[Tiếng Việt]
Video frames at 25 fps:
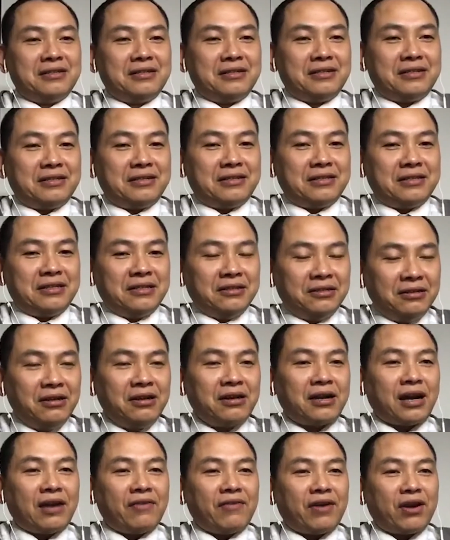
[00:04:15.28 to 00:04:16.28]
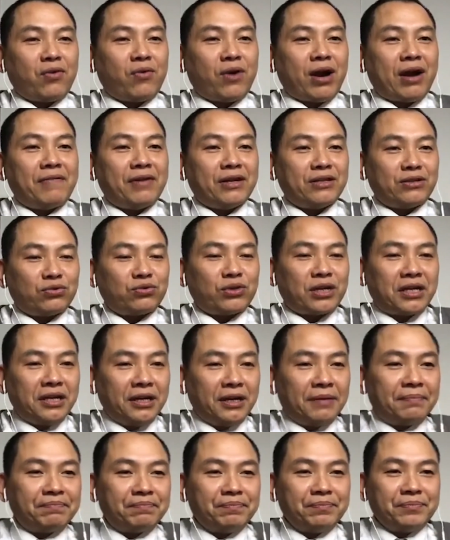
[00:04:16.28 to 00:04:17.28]
à, đưa cái văn hóa vào trong doanh
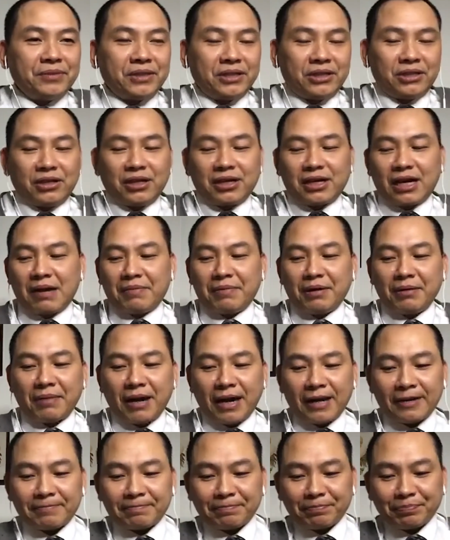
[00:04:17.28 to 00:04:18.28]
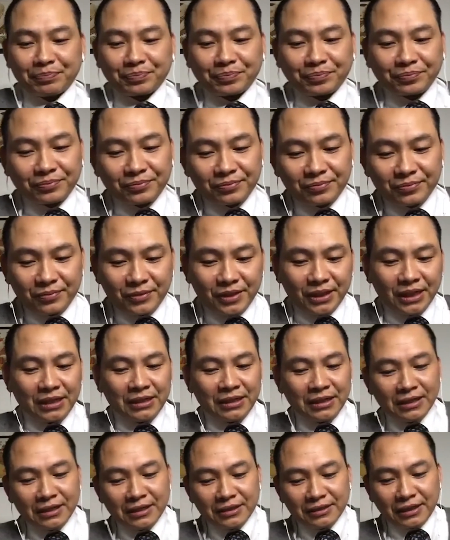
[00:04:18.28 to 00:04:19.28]
nghiệp. Rồi, cảm ơn bạn.
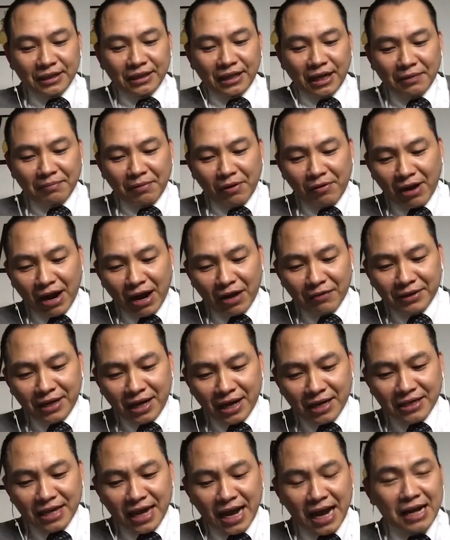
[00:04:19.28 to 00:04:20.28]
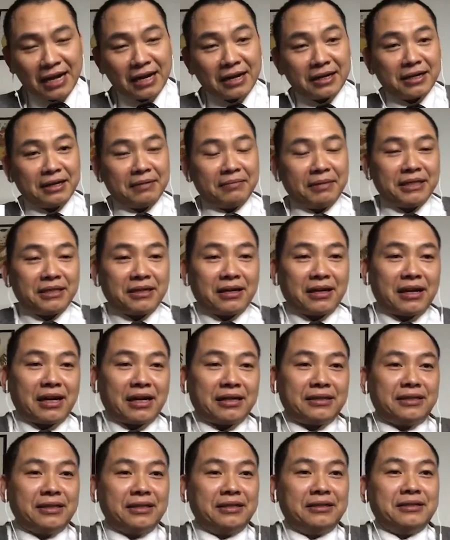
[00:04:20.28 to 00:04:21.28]
Tinh thần báo cáo với cả nhà là đến bây giờ là
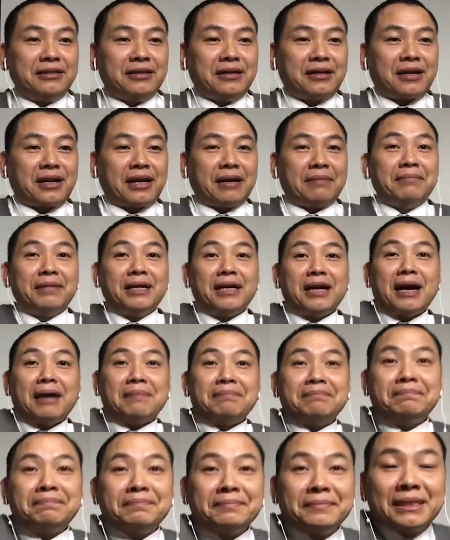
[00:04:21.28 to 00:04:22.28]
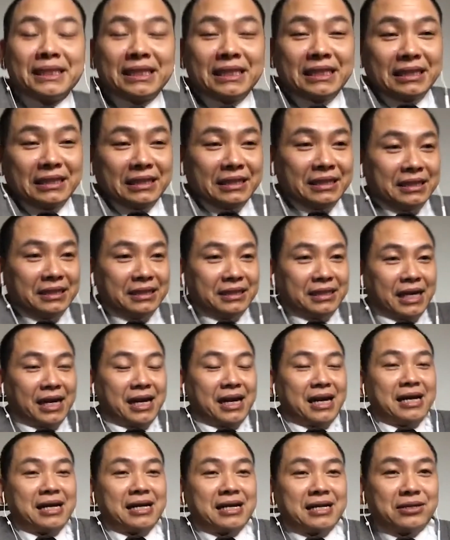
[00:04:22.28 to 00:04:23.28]
chín giờ kém mười lăm. Chắc
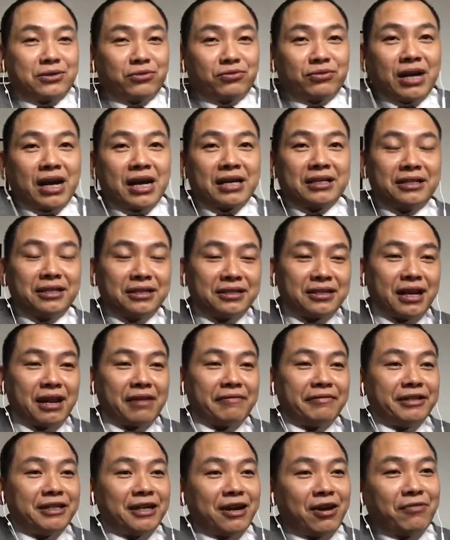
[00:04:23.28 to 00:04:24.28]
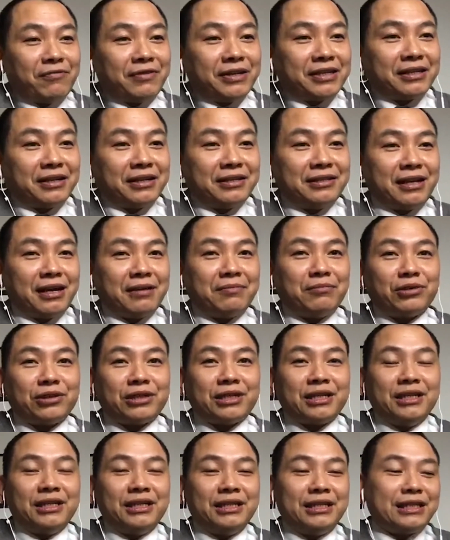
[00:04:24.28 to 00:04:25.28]
là chúng ta chia sẻ với nhau về Tết Nhất một
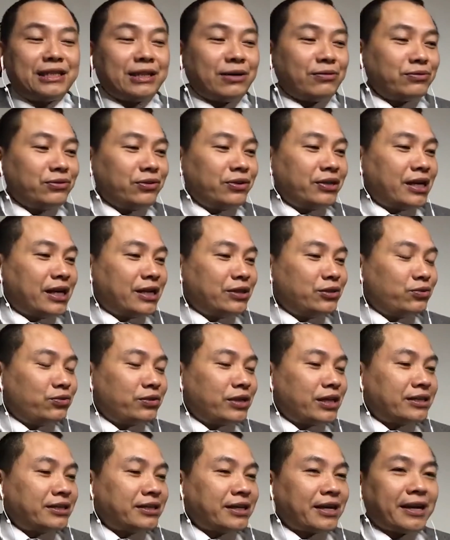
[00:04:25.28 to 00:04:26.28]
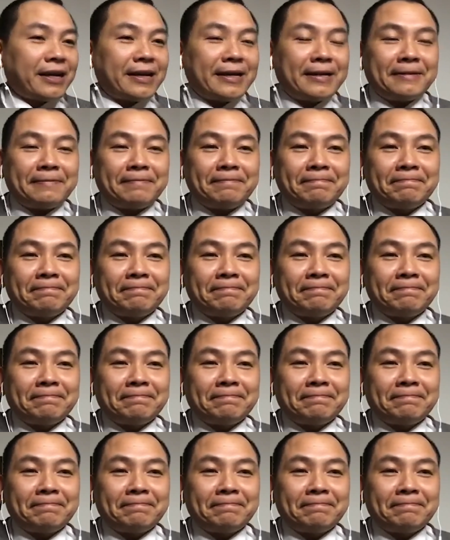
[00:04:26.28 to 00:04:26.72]
tí, xong rồi là chúng ta sẽ